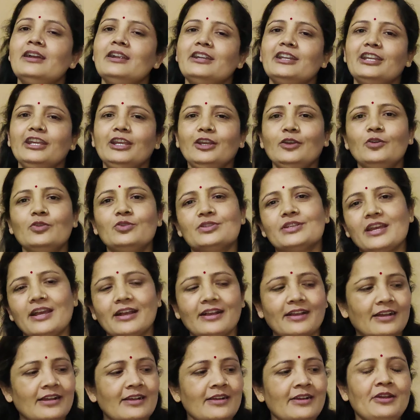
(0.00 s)
ठीक हो
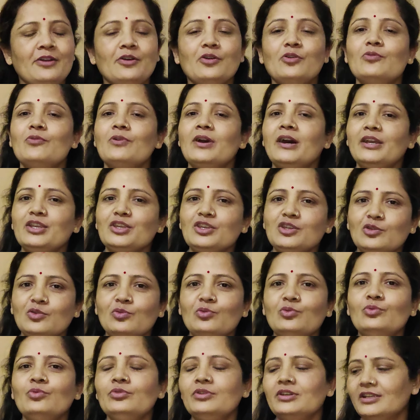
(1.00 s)
जाएगा हुआ यू
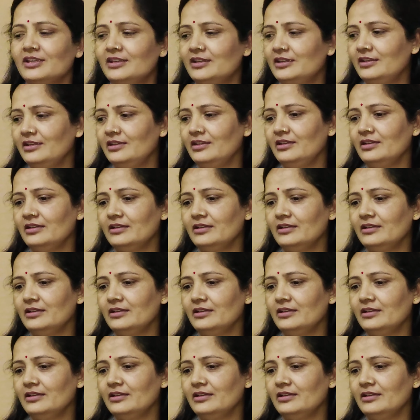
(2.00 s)
कि